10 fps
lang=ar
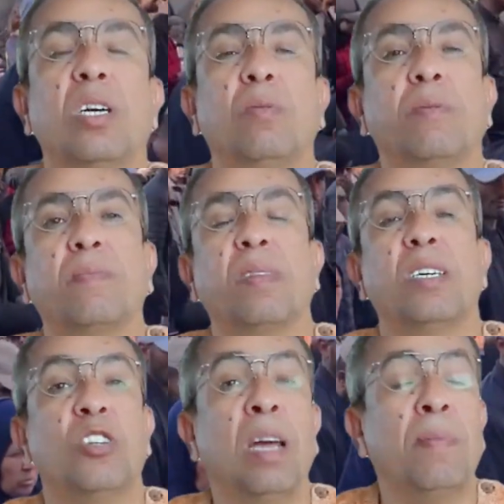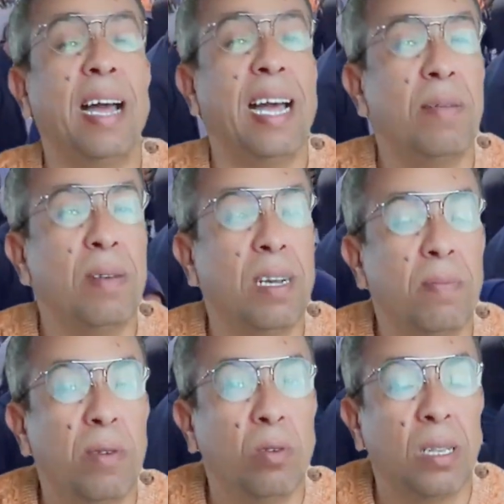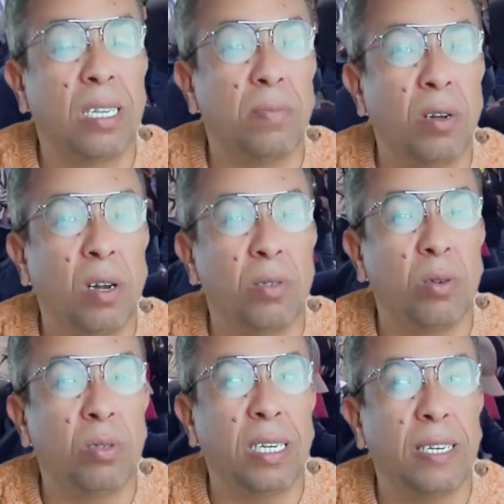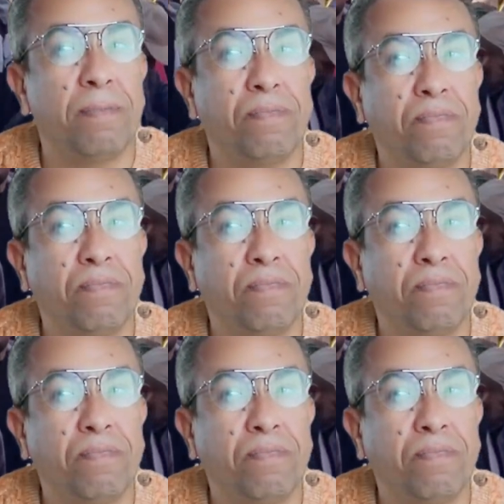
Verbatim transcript: جاو شحال بقى غايب لك 395